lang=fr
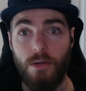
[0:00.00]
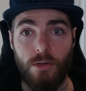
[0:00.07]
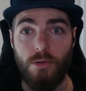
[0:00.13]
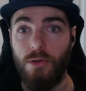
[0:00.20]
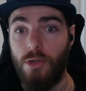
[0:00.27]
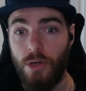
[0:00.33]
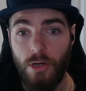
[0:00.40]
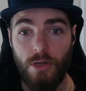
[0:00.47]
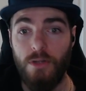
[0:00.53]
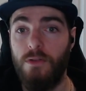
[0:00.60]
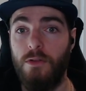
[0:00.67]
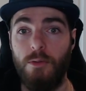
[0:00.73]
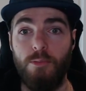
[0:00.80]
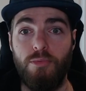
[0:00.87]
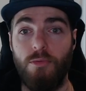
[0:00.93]

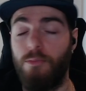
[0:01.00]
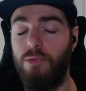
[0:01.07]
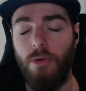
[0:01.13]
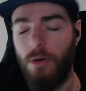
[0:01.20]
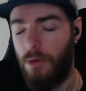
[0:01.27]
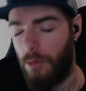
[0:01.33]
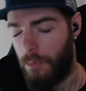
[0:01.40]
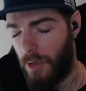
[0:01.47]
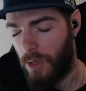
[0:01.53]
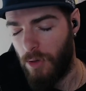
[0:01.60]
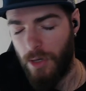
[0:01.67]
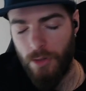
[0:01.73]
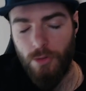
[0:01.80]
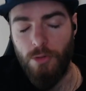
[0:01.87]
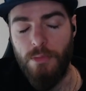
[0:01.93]
Coyote, pour, pour
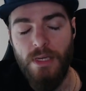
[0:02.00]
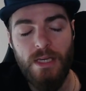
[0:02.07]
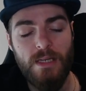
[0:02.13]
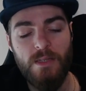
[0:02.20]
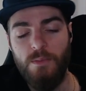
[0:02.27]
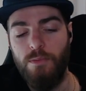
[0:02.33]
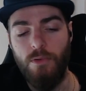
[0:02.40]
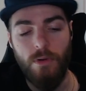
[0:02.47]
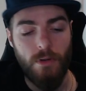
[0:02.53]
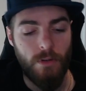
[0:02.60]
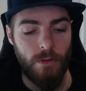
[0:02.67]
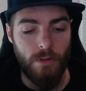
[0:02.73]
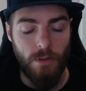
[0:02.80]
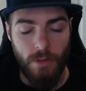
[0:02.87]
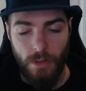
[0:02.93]
pardon, comics pour
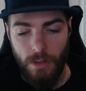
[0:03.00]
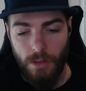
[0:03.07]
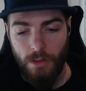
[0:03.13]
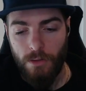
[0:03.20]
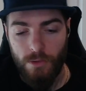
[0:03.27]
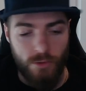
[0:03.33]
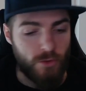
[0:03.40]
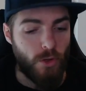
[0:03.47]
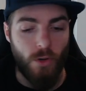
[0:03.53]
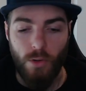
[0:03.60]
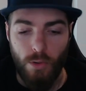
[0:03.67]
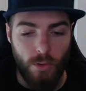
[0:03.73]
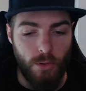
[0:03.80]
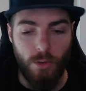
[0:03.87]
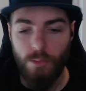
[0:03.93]

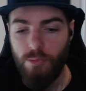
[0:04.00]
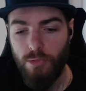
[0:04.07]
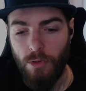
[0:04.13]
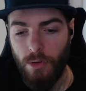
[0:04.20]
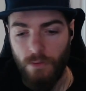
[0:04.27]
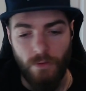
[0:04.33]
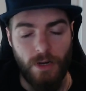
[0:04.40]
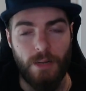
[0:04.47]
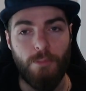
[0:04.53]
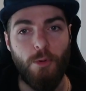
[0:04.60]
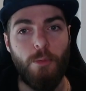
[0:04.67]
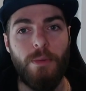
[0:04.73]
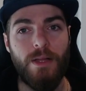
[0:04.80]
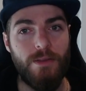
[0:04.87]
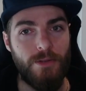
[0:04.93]
Snorgle, pour voilà,
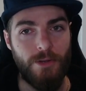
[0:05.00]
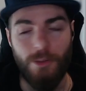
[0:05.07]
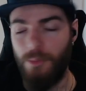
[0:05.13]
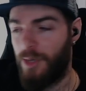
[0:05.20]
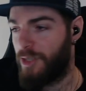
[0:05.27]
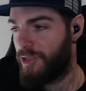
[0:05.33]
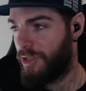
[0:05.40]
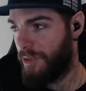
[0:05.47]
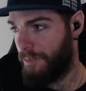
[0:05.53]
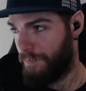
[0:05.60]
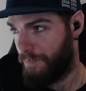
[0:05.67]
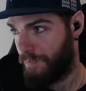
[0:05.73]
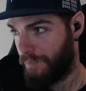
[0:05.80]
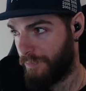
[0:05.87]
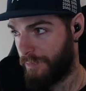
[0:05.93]
pour plein de plein de gens.
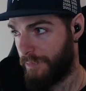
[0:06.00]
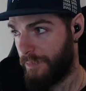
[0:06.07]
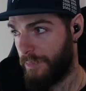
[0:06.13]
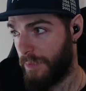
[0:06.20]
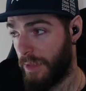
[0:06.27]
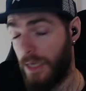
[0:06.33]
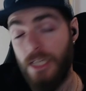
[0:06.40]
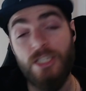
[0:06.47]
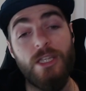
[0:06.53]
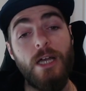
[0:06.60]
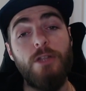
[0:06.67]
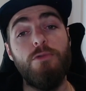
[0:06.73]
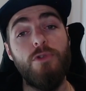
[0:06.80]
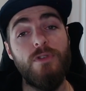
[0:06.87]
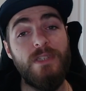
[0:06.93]
Et je
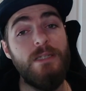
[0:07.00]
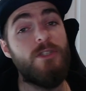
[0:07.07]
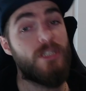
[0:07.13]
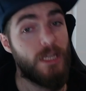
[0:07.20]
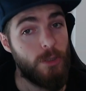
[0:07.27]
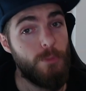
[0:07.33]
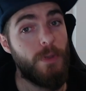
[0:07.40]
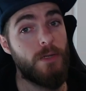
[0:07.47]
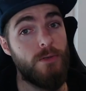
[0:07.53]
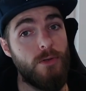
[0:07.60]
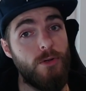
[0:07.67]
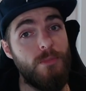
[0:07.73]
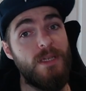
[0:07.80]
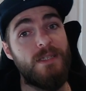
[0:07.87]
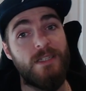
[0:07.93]
traduis aussi, je traduis pas que du
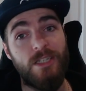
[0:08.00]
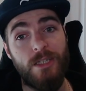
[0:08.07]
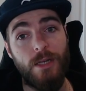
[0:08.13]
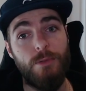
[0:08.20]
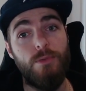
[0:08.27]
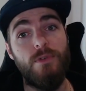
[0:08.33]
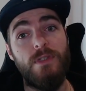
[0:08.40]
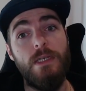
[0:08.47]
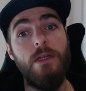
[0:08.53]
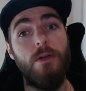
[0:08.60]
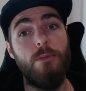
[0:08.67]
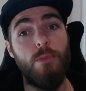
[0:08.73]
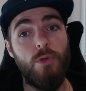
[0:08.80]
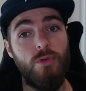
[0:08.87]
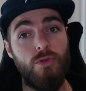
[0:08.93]
comics, hein, je traduis aussi dans
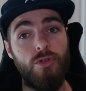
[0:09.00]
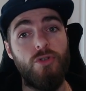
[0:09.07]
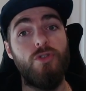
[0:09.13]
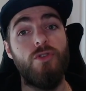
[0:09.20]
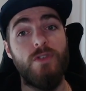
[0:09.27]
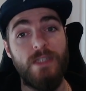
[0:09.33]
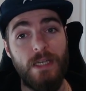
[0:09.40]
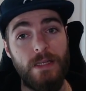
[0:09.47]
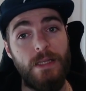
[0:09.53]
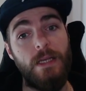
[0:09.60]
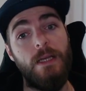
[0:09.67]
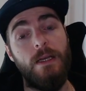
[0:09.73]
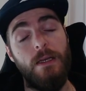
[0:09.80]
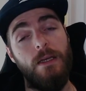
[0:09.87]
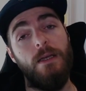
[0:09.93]
le monde du jeu de société.